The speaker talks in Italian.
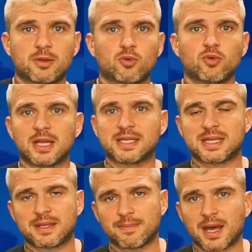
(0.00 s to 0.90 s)
tutte le
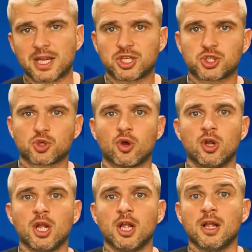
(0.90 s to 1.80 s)
settimane ci sono
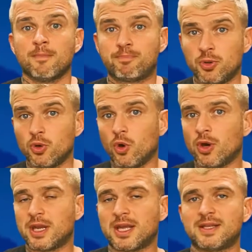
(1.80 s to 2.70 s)
più
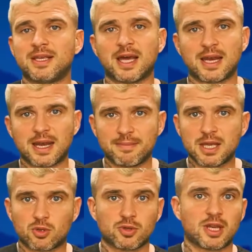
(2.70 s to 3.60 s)
ore di
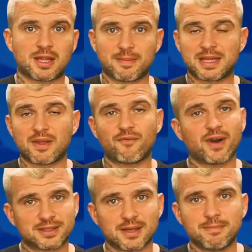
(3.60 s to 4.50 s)
allenamento direttamente
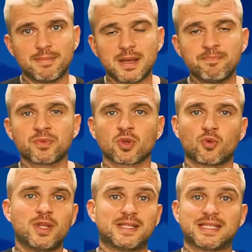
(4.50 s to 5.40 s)
fatte da me,
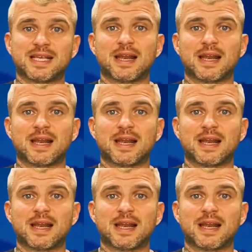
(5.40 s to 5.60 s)
quindi se sei una